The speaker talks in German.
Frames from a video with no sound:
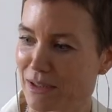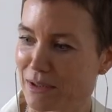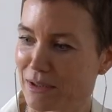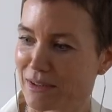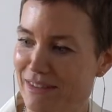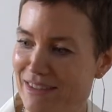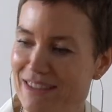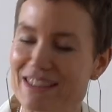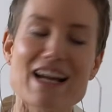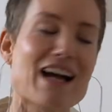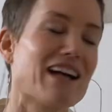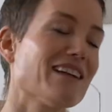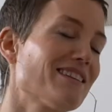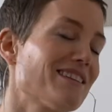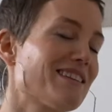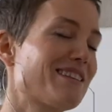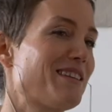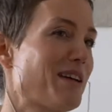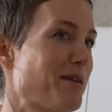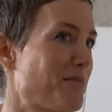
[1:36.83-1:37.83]
Und den
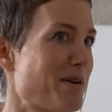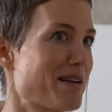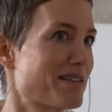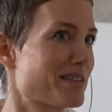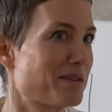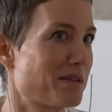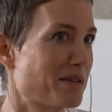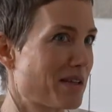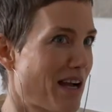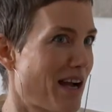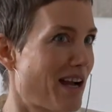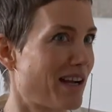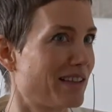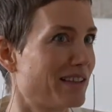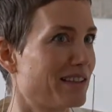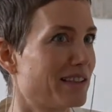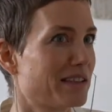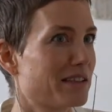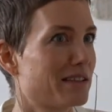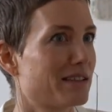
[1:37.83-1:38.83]
kannte ich damals noch gar
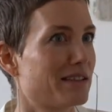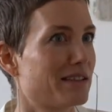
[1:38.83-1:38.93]
nicht.